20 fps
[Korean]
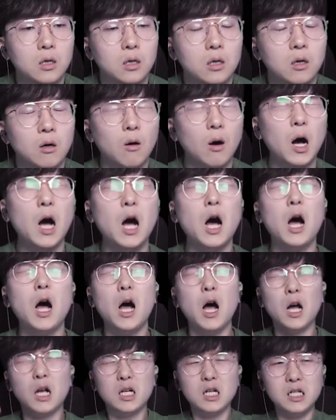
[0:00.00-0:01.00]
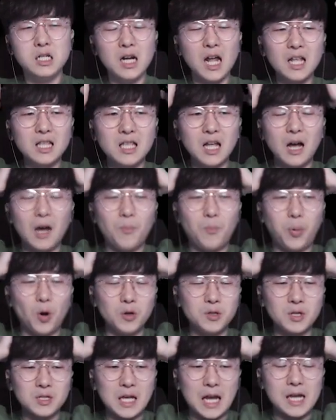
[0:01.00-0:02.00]
와, 큰일 났다.
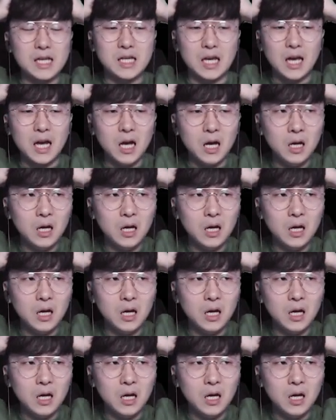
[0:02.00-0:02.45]
벌써 4일차야?